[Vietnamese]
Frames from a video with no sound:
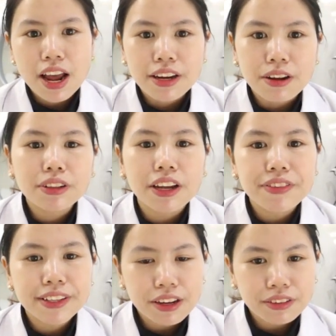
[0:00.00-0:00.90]
Nếu thấy
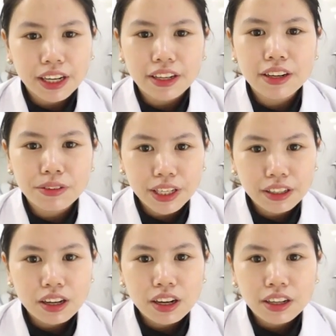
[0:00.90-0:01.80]
video này hữu
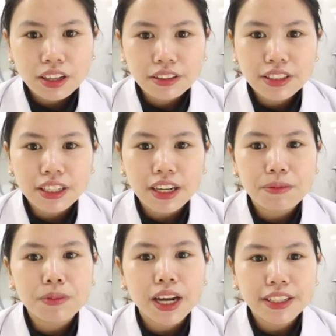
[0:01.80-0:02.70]
ích, các chị
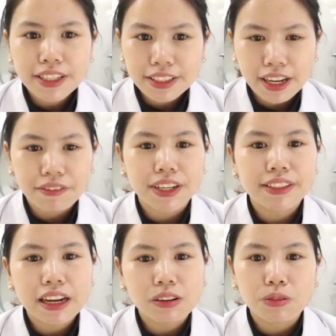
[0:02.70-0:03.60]
em hãy chia sẻ về
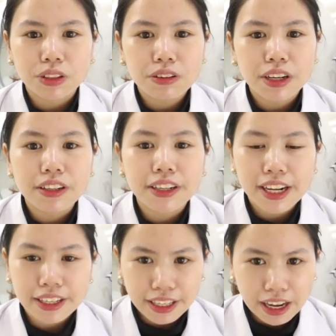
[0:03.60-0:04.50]
trang cùng nhau để thực
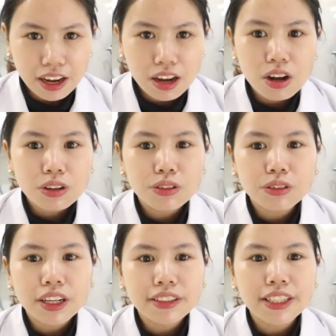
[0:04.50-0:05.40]
hiện nhé. Chúc
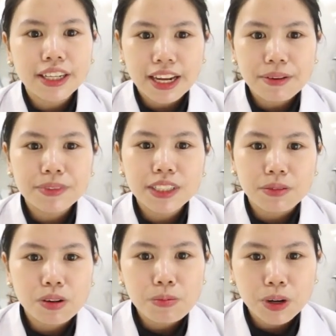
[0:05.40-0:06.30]
các chị em
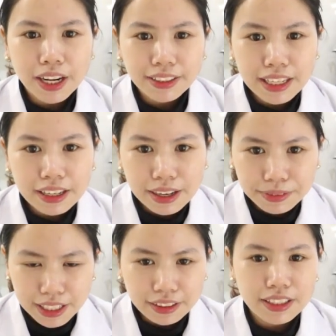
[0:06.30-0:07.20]
sớm có một làn da đẹp
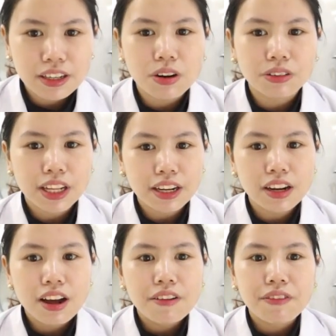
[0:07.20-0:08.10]
rạng rỡ đón Tết
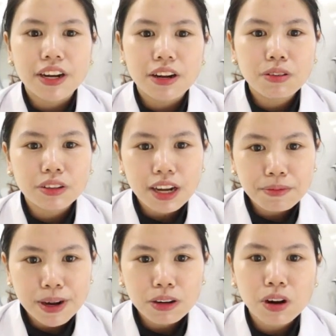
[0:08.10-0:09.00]
và nếu có thắc
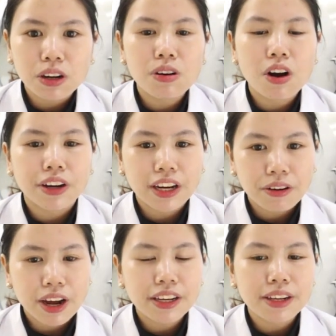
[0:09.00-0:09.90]
mắc hoặc câu hỏi
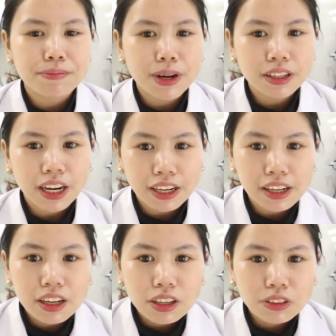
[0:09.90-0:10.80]
nào hãy inbox ngay
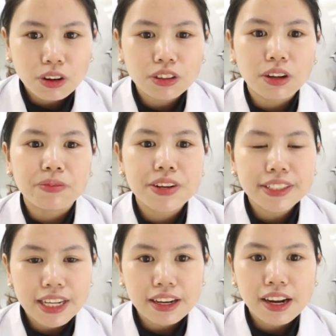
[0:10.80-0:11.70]
cho Thẩm Mỹ
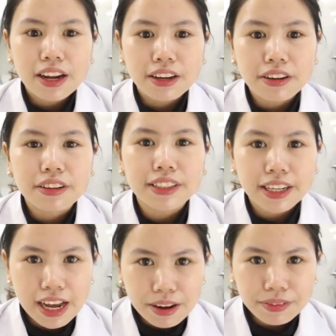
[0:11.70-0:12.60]
Sen để được giải
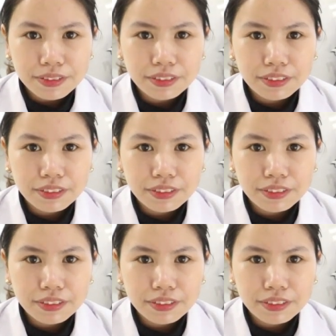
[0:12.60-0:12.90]
đáp.